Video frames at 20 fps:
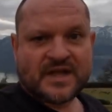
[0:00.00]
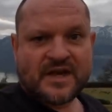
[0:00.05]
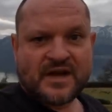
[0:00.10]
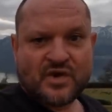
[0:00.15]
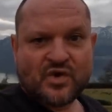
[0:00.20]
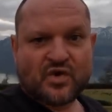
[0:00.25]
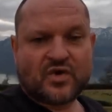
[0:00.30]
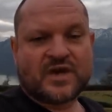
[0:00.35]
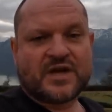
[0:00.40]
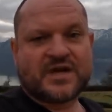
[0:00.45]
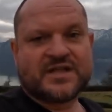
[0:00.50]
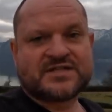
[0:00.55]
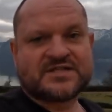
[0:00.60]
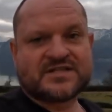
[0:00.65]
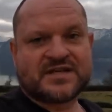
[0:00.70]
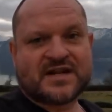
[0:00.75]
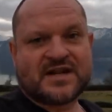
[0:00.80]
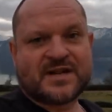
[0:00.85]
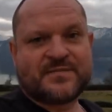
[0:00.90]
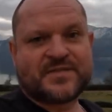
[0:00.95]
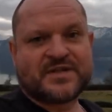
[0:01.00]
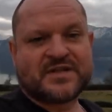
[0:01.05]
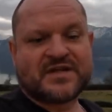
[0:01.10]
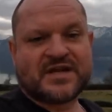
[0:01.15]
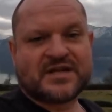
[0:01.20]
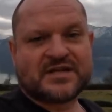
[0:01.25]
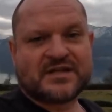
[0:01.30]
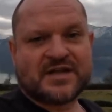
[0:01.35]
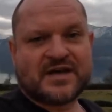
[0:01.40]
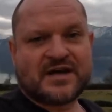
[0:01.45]
Легкая
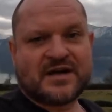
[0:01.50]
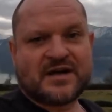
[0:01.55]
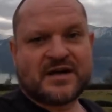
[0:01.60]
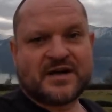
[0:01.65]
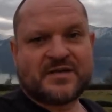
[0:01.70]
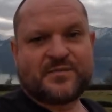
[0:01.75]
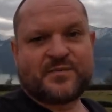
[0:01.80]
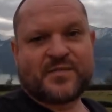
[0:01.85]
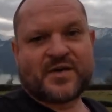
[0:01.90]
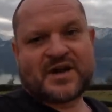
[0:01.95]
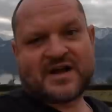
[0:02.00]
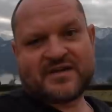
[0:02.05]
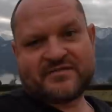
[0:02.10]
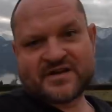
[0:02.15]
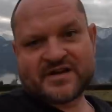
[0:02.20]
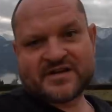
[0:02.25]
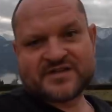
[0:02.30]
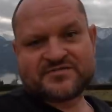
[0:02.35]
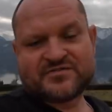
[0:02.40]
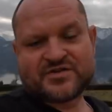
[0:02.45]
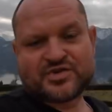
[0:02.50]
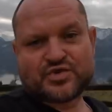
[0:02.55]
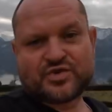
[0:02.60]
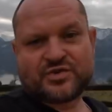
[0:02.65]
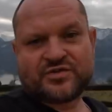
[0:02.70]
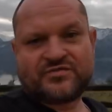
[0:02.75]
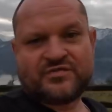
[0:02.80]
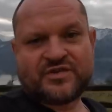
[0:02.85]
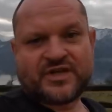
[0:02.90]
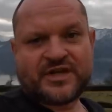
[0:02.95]
царапинка на правой
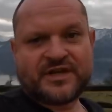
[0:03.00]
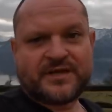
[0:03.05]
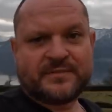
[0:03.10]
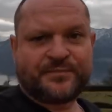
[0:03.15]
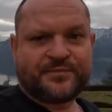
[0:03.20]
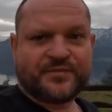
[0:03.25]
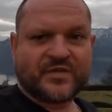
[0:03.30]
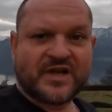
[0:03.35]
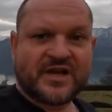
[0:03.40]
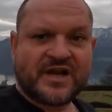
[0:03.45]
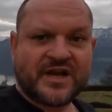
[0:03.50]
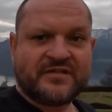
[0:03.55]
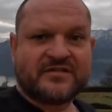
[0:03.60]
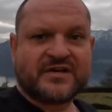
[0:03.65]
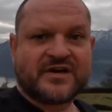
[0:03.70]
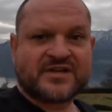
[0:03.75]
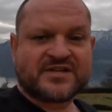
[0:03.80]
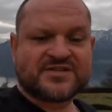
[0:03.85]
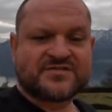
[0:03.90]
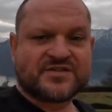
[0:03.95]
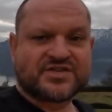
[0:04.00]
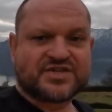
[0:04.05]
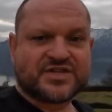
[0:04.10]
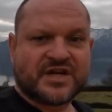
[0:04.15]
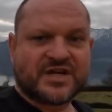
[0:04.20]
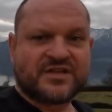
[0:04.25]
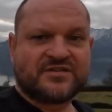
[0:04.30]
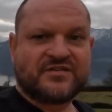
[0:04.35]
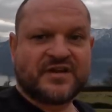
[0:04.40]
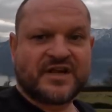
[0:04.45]
раздвижной двери, левая
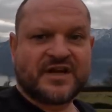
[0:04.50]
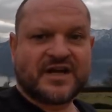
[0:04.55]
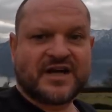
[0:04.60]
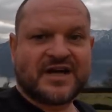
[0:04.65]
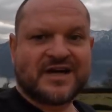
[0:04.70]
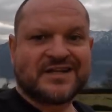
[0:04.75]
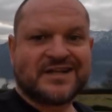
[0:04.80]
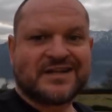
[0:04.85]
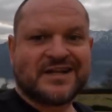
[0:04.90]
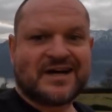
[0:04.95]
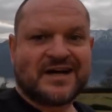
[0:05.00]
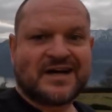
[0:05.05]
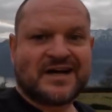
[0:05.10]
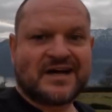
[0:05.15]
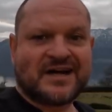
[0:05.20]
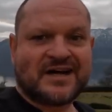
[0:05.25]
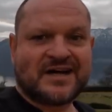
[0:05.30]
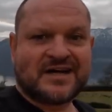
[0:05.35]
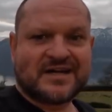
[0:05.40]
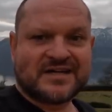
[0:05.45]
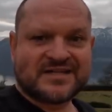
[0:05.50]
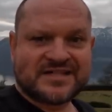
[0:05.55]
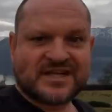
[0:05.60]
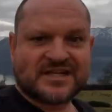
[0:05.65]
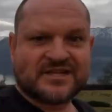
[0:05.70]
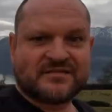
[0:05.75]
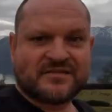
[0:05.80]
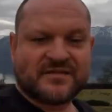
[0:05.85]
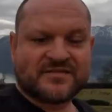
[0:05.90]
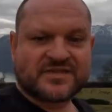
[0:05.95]
раздвижная дверь, она
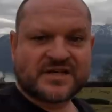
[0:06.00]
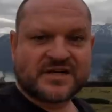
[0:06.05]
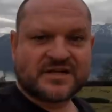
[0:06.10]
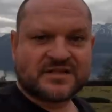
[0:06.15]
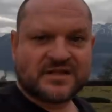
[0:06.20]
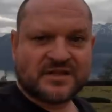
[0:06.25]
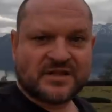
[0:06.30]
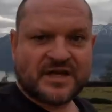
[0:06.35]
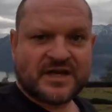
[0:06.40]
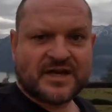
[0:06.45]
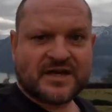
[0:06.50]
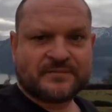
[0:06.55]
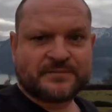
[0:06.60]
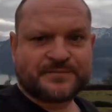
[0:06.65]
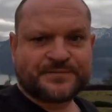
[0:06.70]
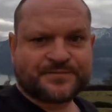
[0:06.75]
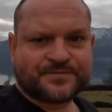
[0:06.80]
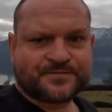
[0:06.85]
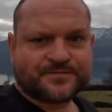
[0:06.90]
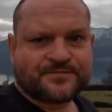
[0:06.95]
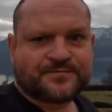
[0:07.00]
заново вскрыта лаком,